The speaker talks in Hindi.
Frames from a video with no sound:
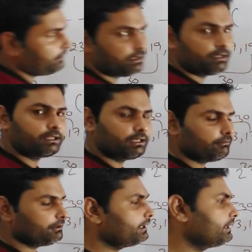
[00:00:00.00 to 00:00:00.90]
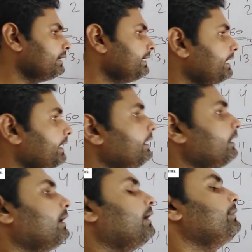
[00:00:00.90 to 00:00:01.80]
बन गया कि नहीं बन गया क्लियर है
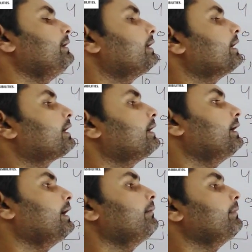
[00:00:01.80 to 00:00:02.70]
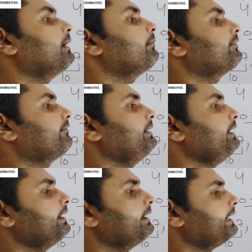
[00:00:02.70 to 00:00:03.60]
अब इन्हें क्या करना है हमें आपस में
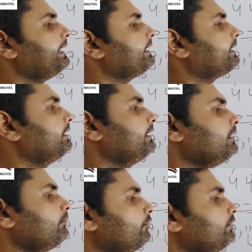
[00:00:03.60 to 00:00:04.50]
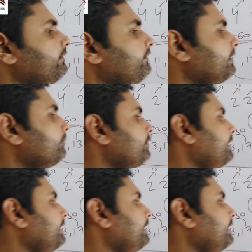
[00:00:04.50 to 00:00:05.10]
ऐड कर लेना बहुत ईजी है अब तो